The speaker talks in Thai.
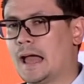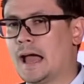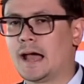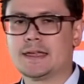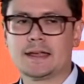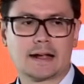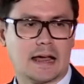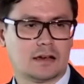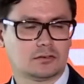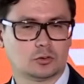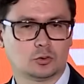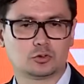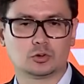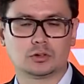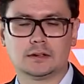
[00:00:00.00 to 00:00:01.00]
ทางอายการ
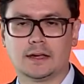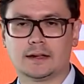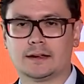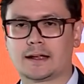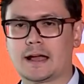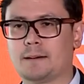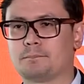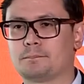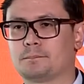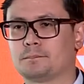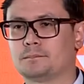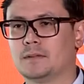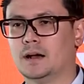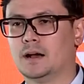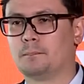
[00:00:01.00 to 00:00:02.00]
สูงสุดเนี่ยนะครับ
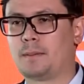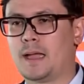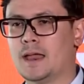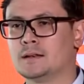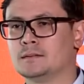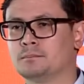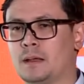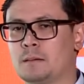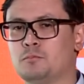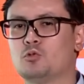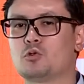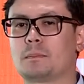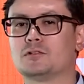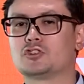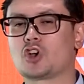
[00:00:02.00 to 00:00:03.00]
เเป็นเป็น
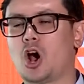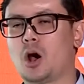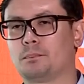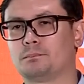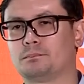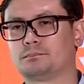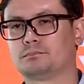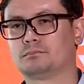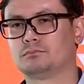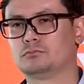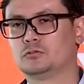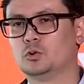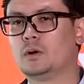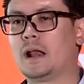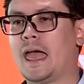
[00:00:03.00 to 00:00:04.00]
ผู้รับผิดชอบ
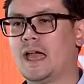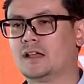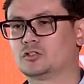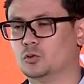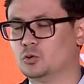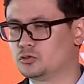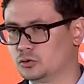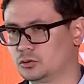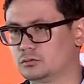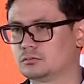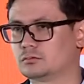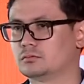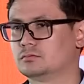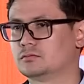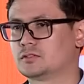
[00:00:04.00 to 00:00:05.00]
ดูแลสูงสุด
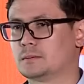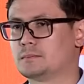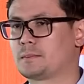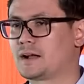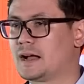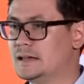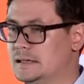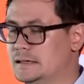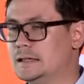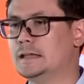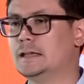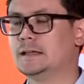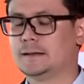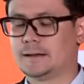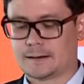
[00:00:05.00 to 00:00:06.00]
สำหรับคดี
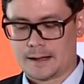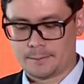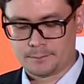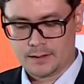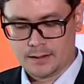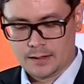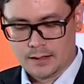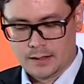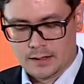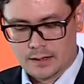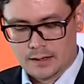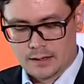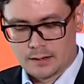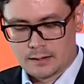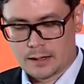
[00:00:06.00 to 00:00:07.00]
นี้นะครับ
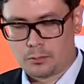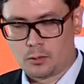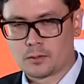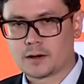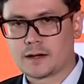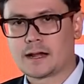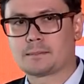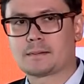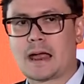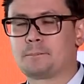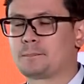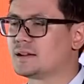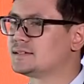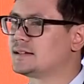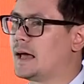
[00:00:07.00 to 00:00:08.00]
แล้วผมก็ได้รับการ
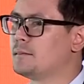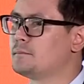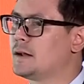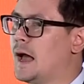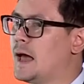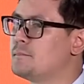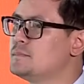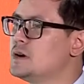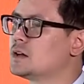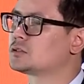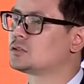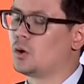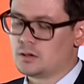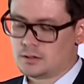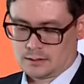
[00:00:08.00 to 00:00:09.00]
ประสานงานเบื้อง
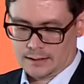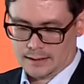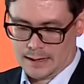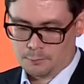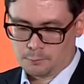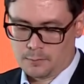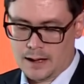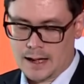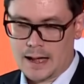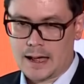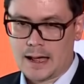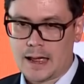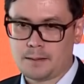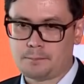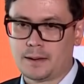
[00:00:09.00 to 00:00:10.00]
ต้นนะครับว่า
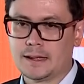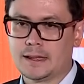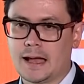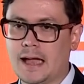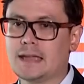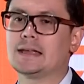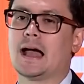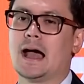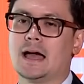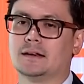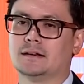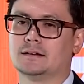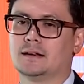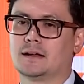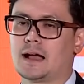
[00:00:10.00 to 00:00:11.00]
ให้ไปให้การ
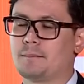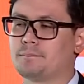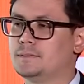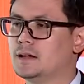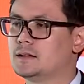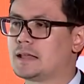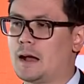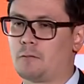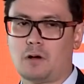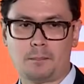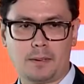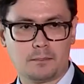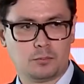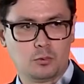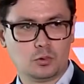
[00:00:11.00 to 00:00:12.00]
นะครับ เนื่องจากว่า
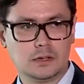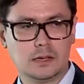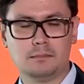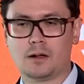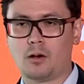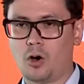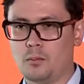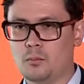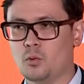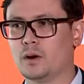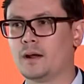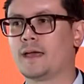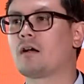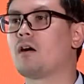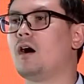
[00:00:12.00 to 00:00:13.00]
เป็นผู้ที่มีข้อมู
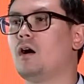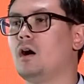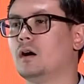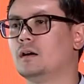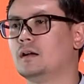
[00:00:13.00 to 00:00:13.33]
ลและก็